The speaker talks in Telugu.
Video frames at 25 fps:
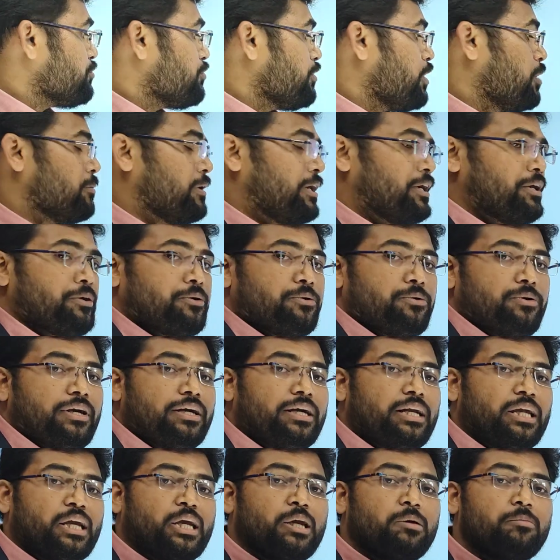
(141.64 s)
విచ్ ఫామ్ యాటిట్యూడ్
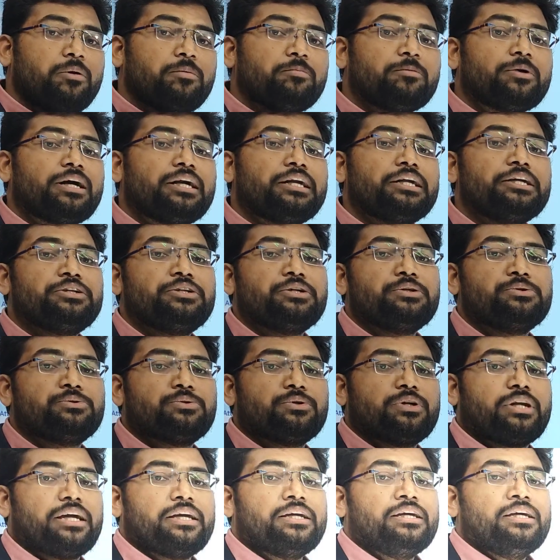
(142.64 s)
అంటే ఏమేమి
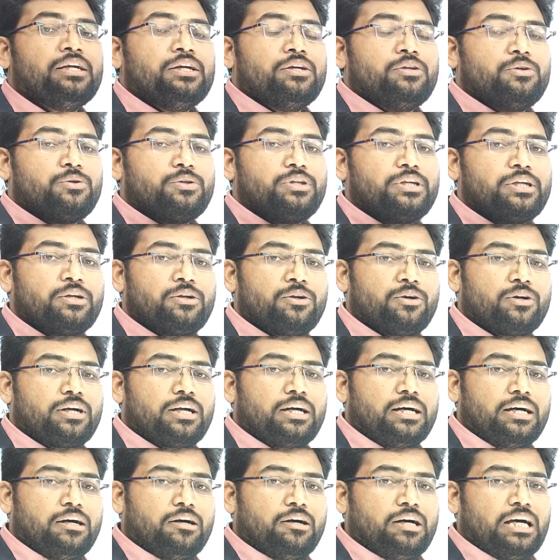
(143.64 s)
కండిషన్స్ ఉన్నాయి సో దీంట్లో
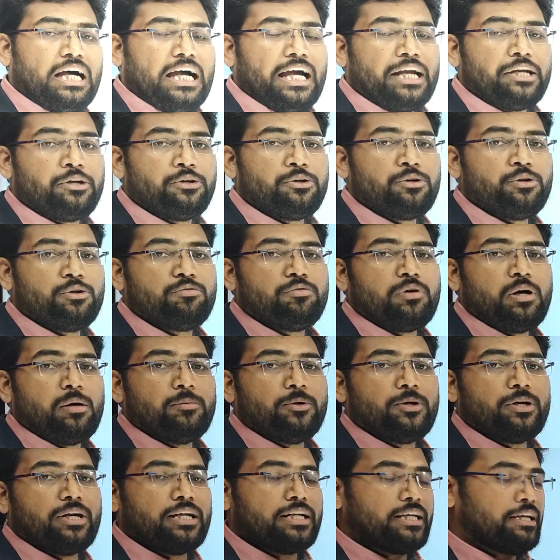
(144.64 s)
ఒక యాటిట్యూడ్
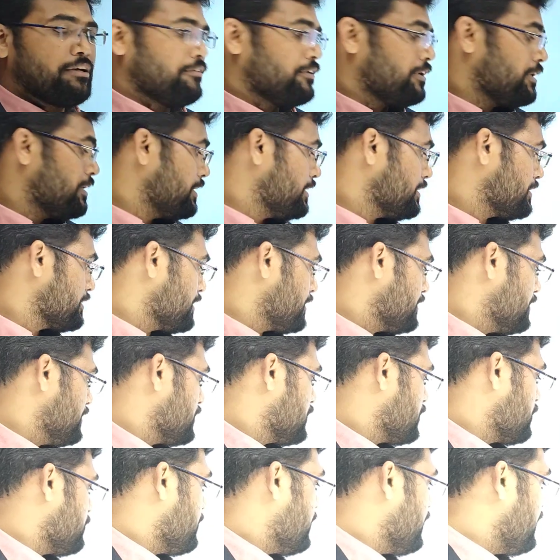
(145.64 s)
ఫామ్ అవడానికి ఇవన్నీ డిస్కస్
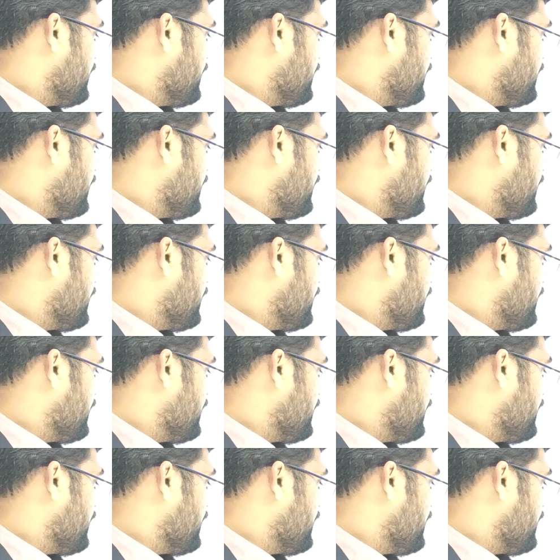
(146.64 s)
చేస్తాం